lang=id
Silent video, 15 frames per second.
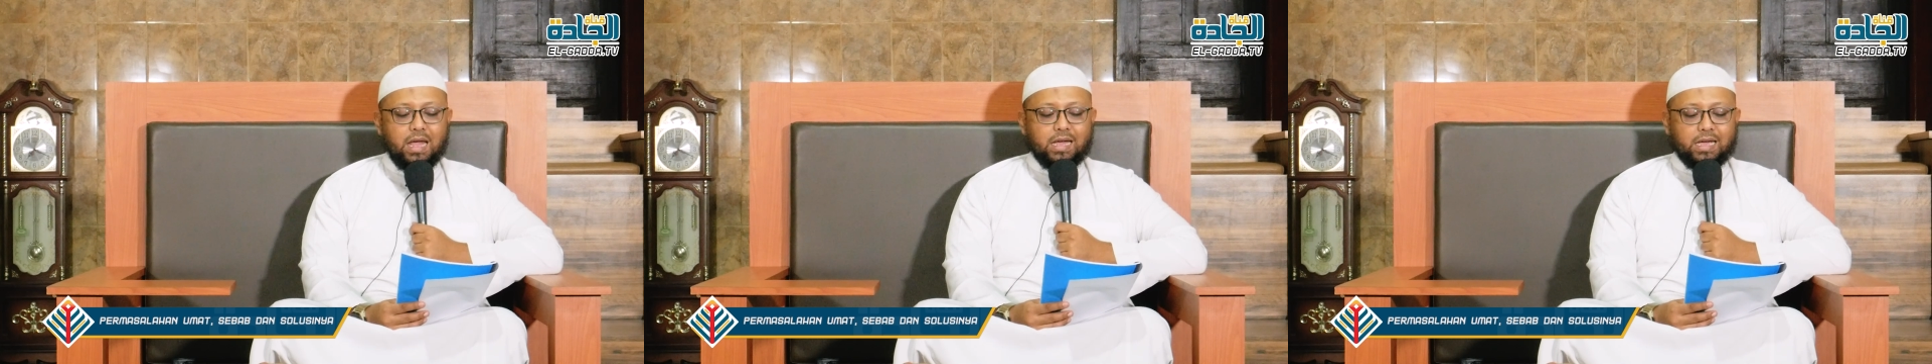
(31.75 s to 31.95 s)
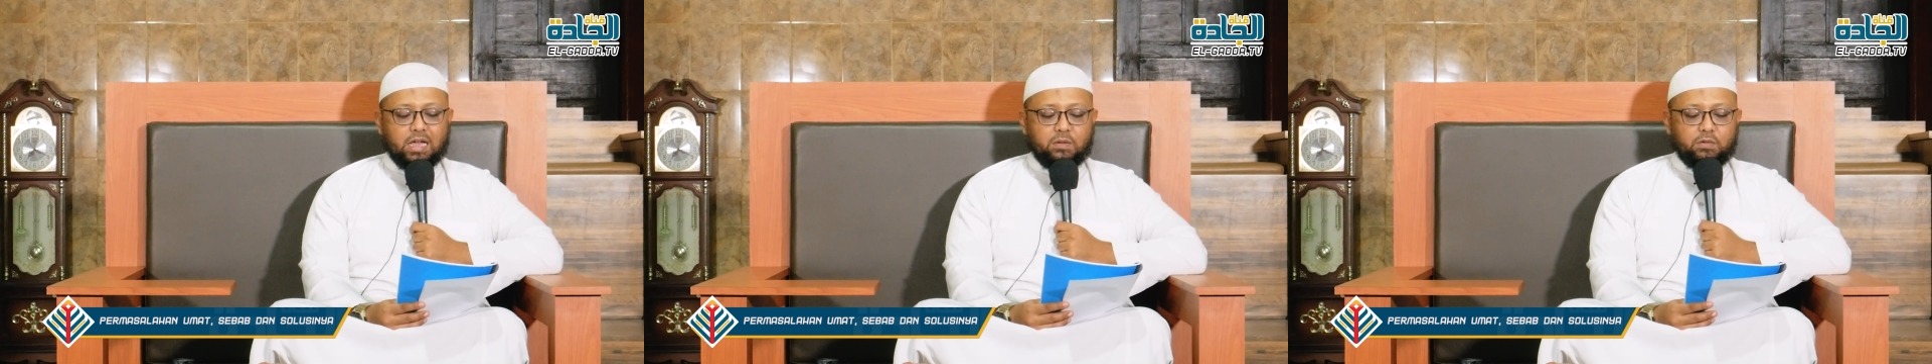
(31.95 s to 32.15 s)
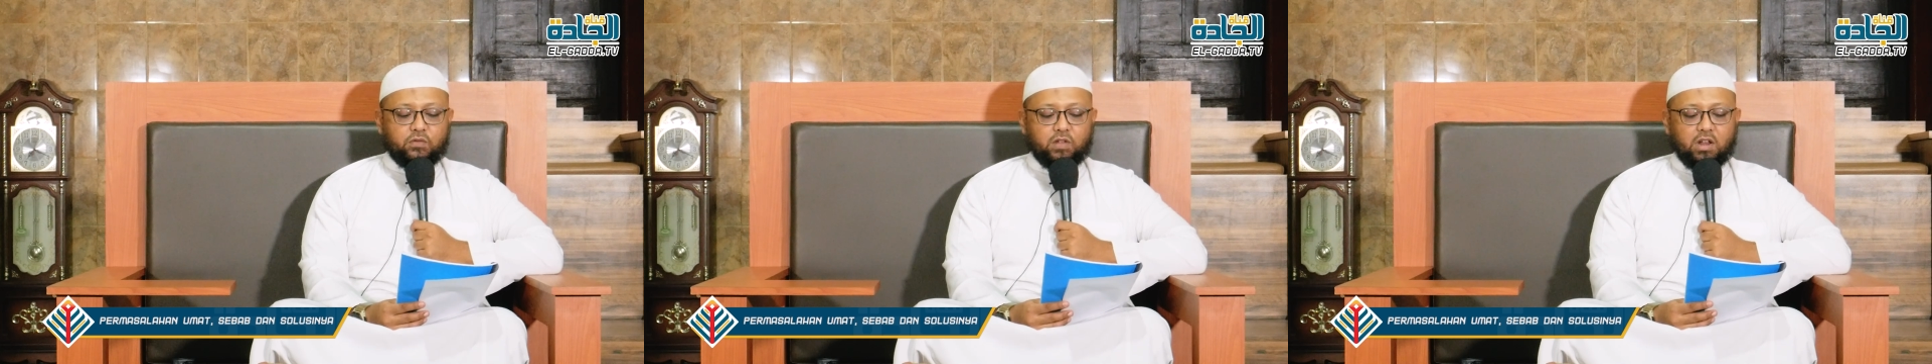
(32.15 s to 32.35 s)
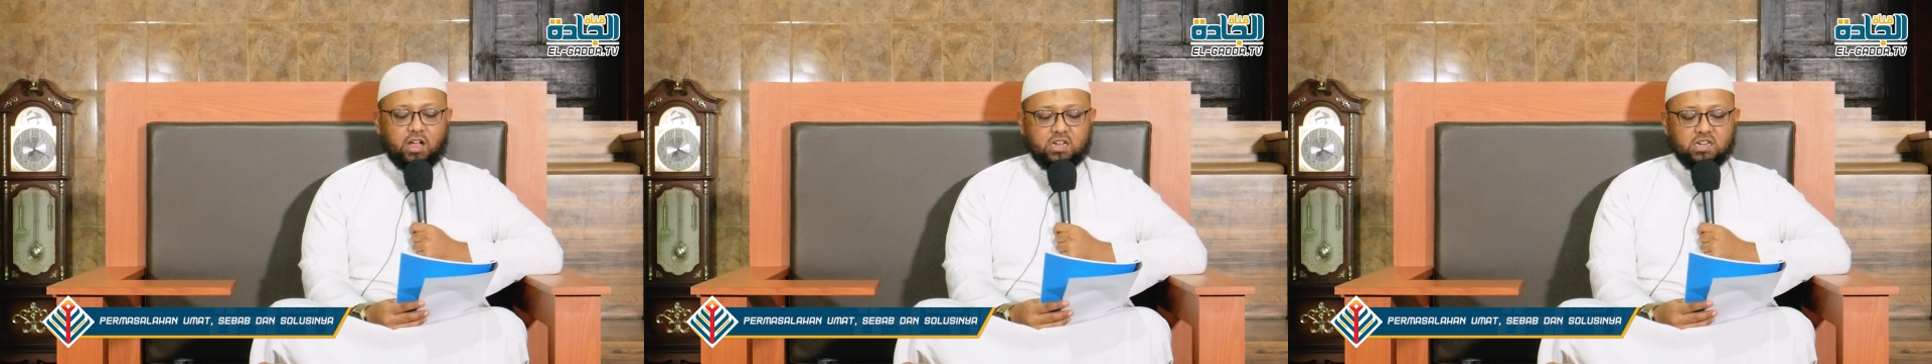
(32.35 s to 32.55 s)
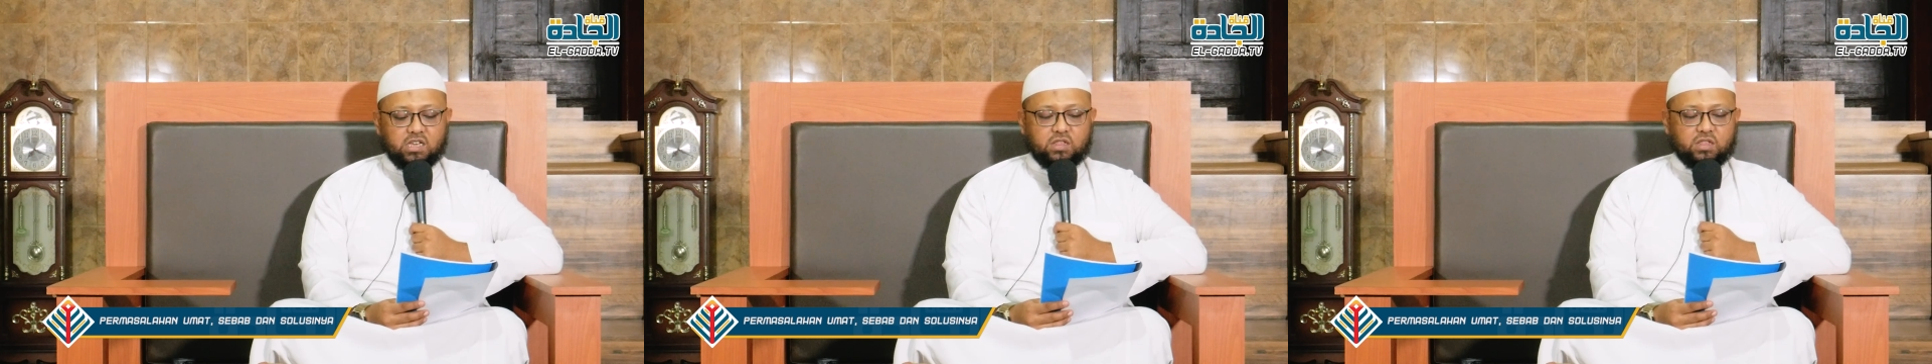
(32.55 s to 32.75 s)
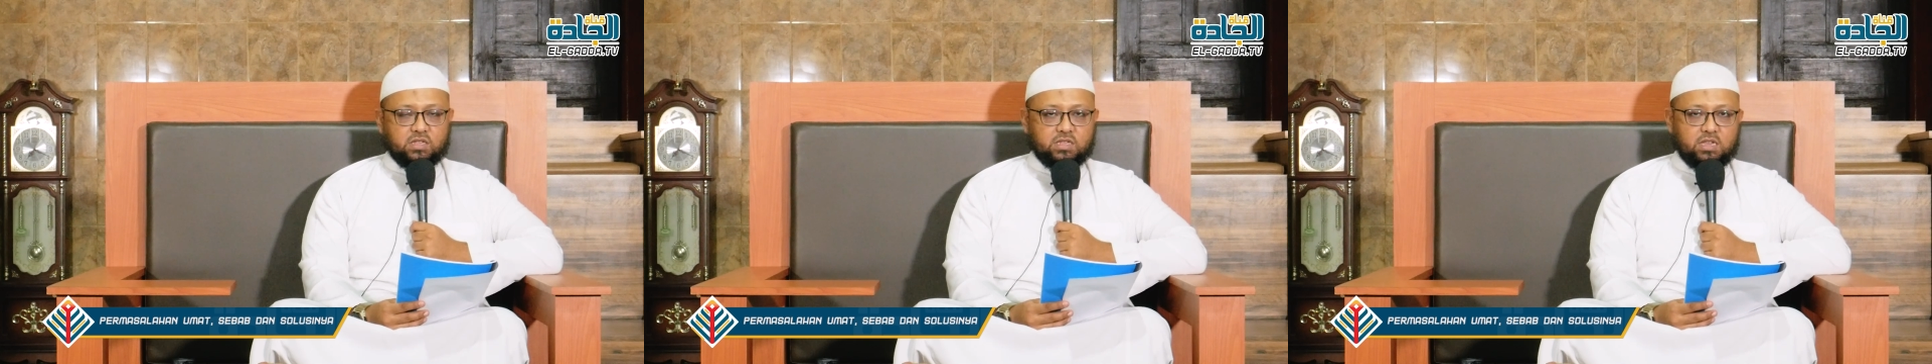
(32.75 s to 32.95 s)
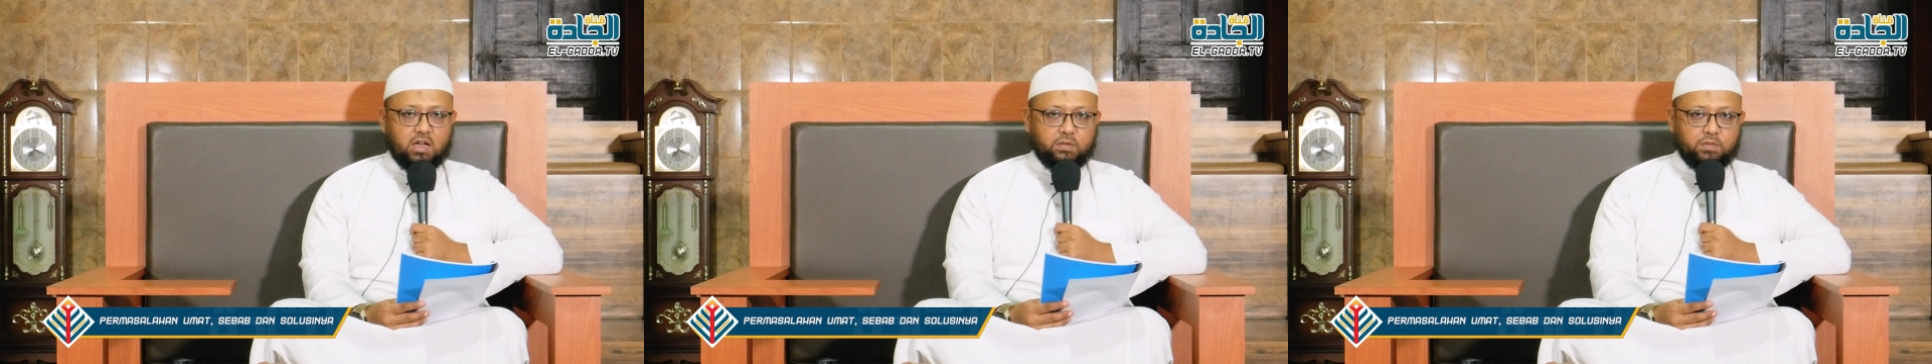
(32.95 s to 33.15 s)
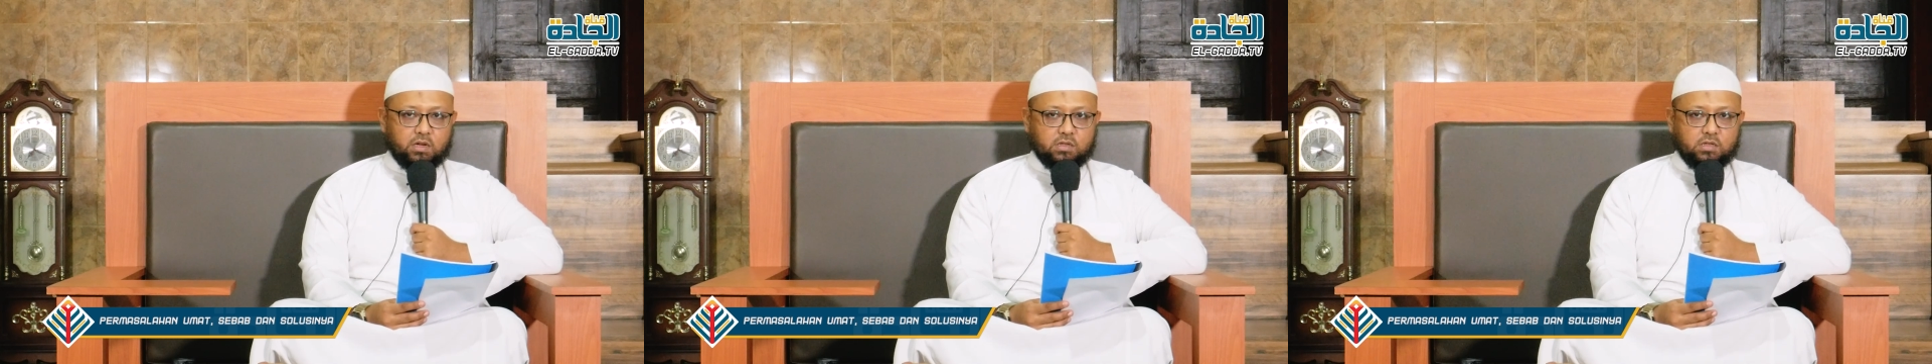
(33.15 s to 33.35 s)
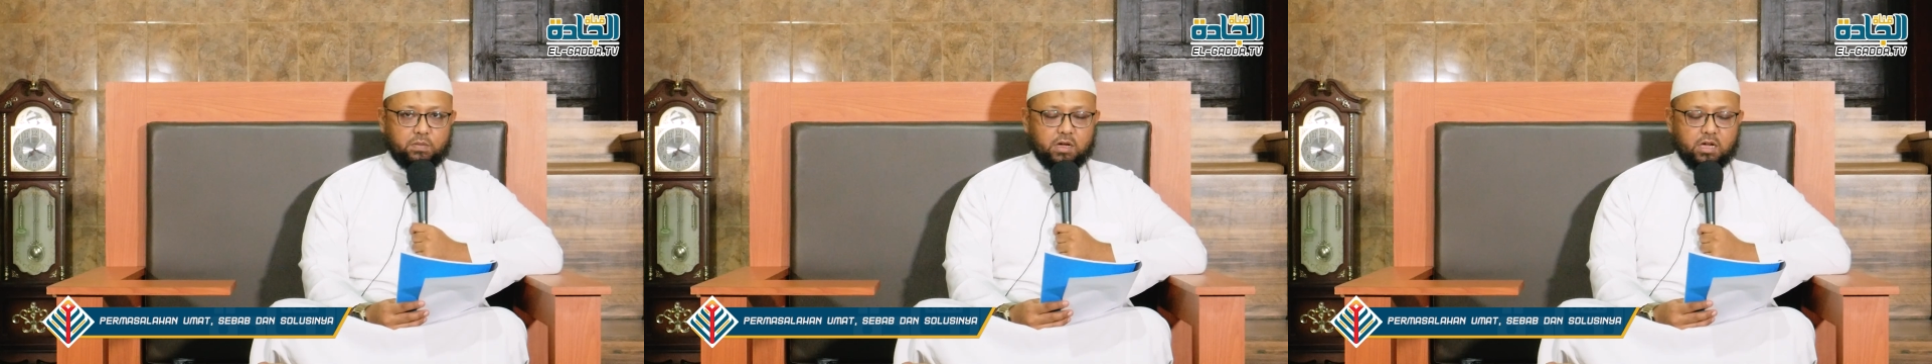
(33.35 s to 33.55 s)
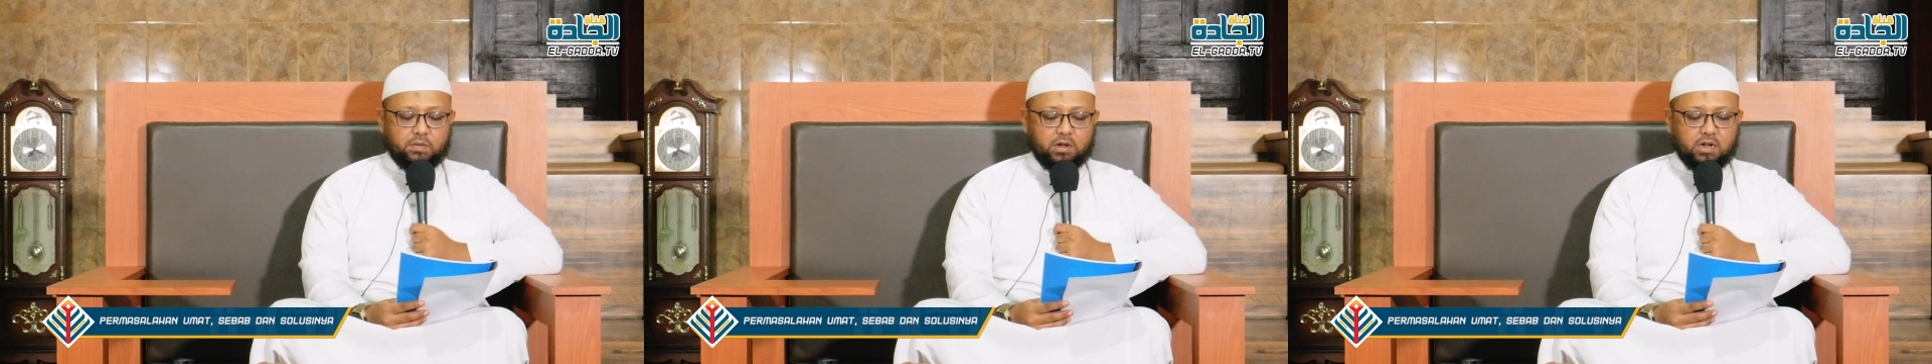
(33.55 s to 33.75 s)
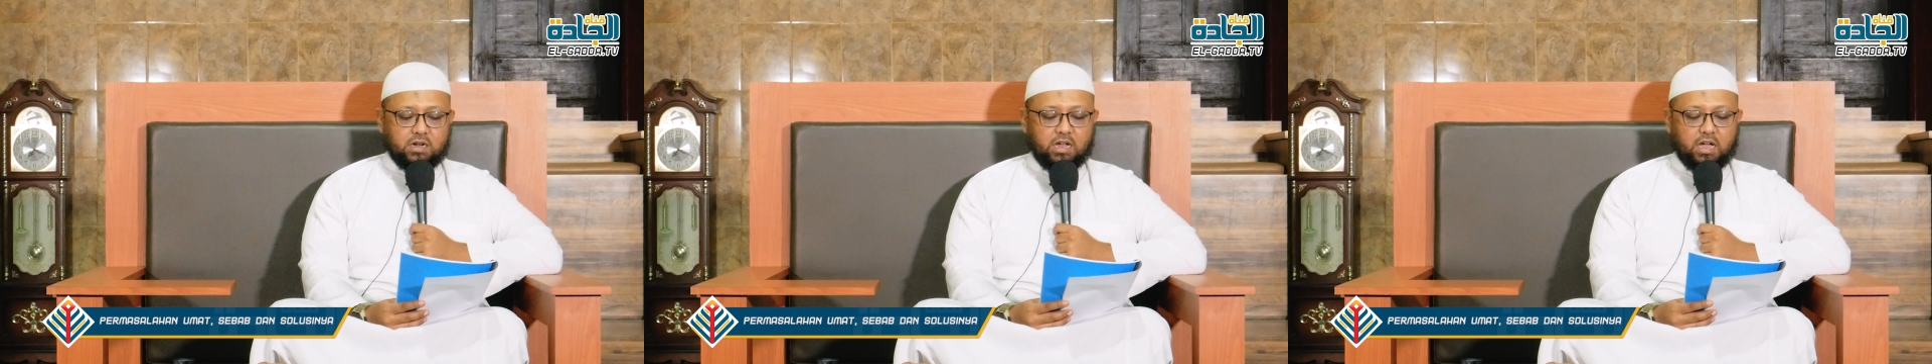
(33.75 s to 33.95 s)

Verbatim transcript: kama fil hadits sabiq sebagaimana di